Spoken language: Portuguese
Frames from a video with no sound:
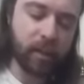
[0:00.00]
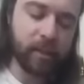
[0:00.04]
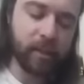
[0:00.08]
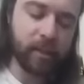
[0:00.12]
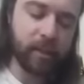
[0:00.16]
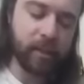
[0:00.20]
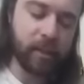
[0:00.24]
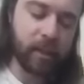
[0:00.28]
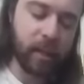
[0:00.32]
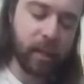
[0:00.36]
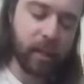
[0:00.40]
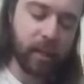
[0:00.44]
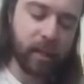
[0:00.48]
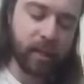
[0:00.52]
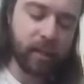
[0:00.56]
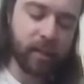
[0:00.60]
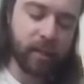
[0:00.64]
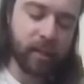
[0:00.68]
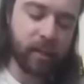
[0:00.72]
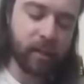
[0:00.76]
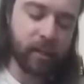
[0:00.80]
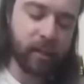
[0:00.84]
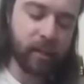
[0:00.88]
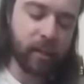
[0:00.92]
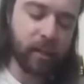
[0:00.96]
Esses
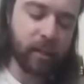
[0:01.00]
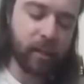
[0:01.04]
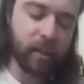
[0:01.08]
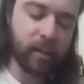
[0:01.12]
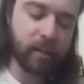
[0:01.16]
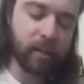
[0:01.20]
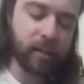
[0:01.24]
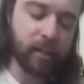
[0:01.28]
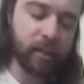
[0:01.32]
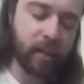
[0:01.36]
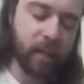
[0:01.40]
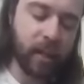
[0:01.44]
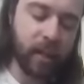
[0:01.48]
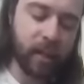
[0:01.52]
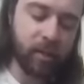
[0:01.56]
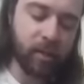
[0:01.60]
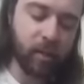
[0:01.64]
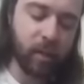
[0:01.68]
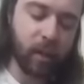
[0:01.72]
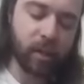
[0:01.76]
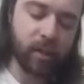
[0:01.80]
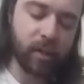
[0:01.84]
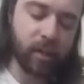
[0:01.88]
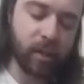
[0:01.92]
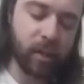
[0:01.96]
três, essas três
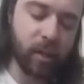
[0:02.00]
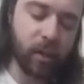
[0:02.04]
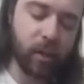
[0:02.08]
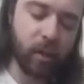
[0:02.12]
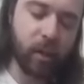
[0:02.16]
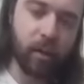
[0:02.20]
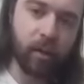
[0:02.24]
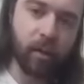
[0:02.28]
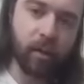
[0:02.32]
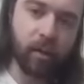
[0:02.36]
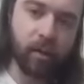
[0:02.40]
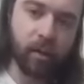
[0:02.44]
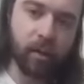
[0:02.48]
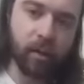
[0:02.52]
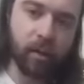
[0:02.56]
notas aqui, ó.